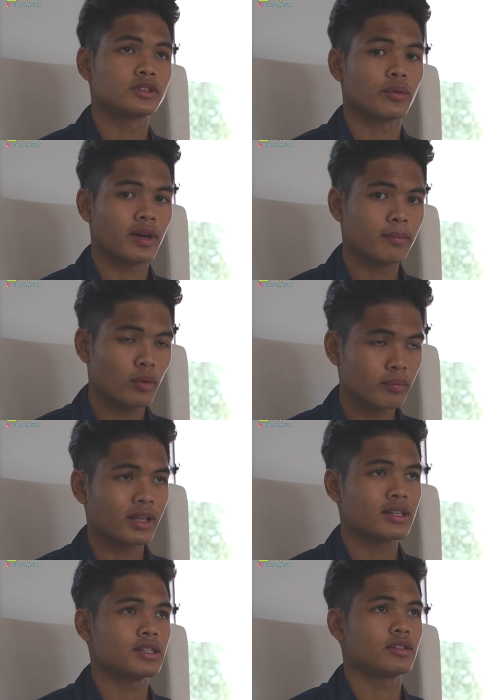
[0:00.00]
วัสดีครับ ผมนั
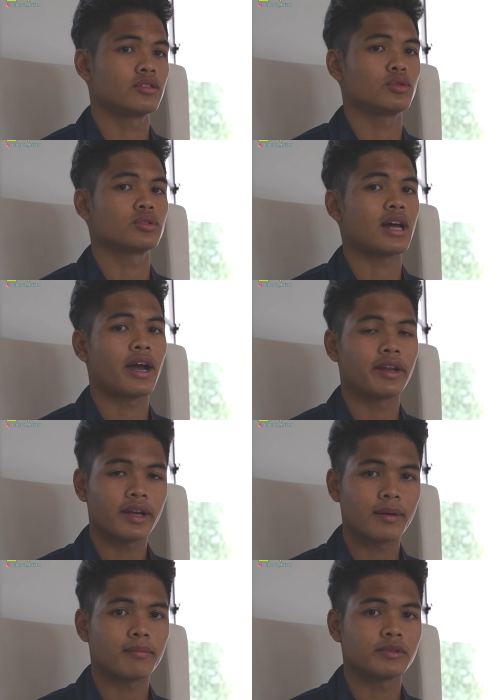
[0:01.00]
ทสิทธิ์จูสายนะ
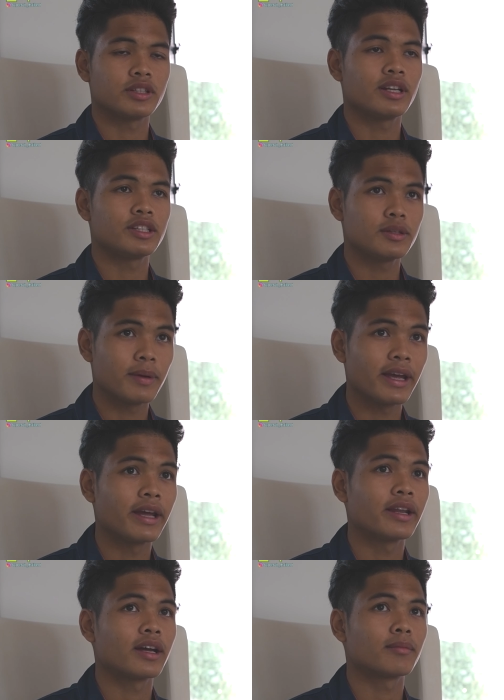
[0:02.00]
ครับชื่อเล่นชื่อเพ
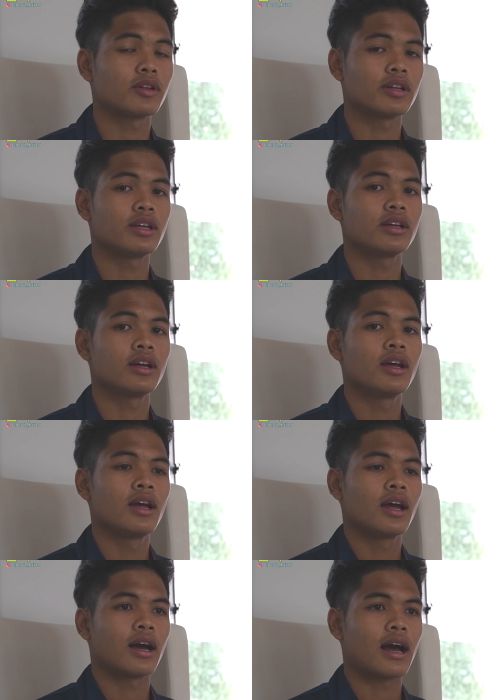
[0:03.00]
นะครับตอนนี้
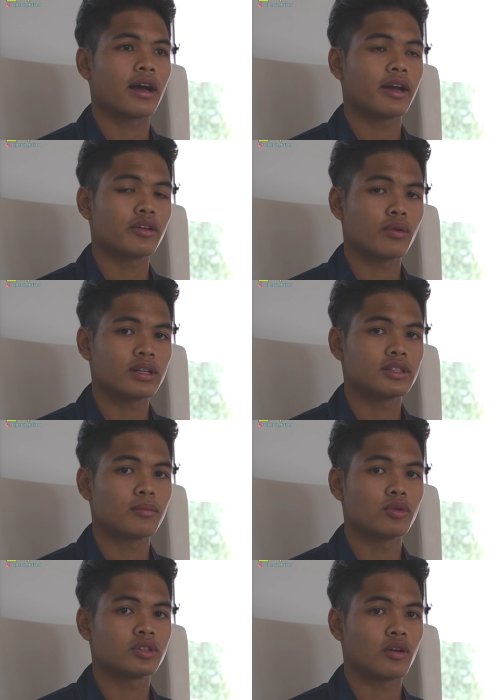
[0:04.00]
ค้าแข่งอยู่กับสโม
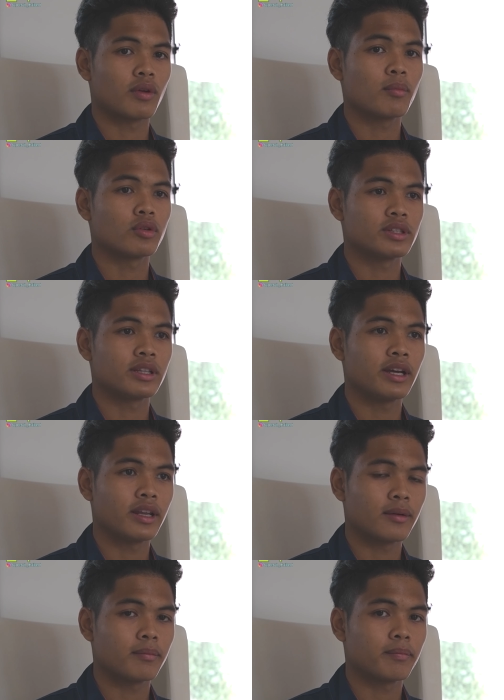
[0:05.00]
สรวัดโบสถ์ซิตี้
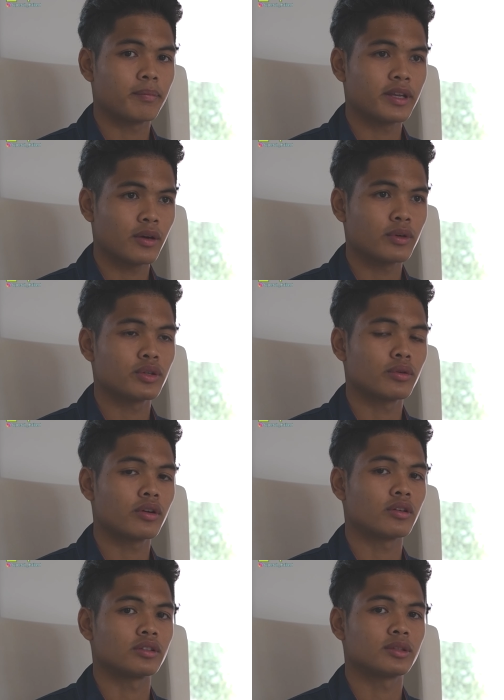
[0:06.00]
นะครับ เป็นเยาวชนข
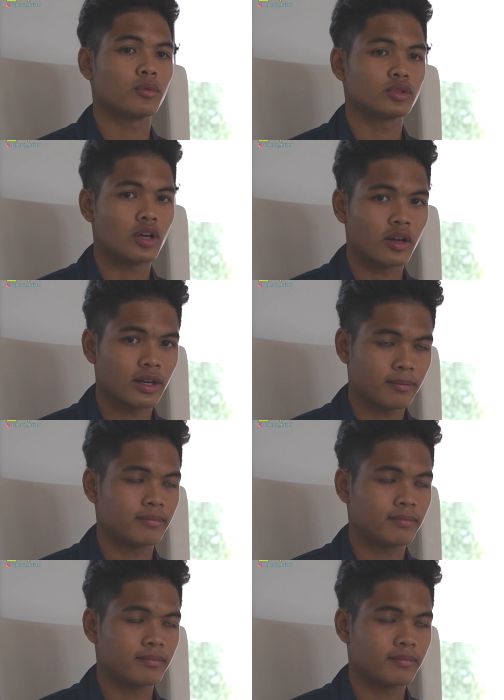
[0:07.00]
องสโมสรครับ